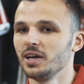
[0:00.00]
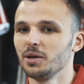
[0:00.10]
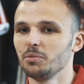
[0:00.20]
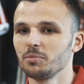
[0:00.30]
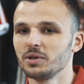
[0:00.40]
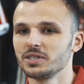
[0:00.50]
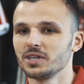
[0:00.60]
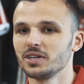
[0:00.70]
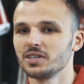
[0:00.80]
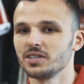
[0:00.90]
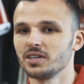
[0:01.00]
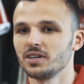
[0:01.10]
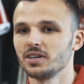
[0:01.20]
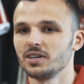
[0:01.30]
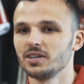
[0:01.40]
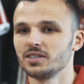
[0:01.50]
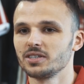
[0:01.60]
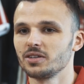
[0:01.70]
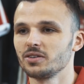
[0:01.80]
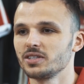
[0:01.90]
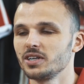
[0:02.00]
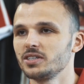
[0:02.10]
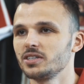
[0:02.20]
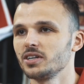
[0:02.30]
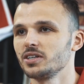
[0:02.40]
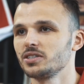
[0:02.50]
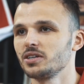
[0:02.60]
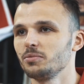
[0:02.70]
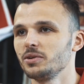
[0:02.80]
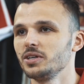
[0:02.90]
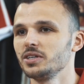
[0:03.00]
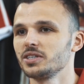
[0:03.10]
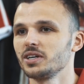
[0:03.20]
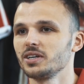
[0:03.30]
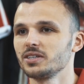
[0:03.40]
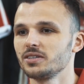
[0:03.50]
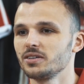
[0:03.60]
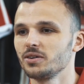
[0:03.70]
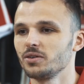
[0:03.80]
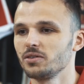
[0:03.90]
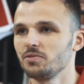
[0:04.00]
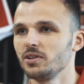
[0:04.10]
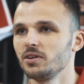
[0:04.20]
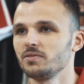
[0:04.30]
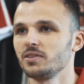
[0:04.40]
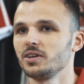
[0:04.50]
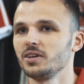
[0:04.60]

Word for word: i mam nadzieję, że, że to zejście szczebel niżej jest tylko chwilowe i,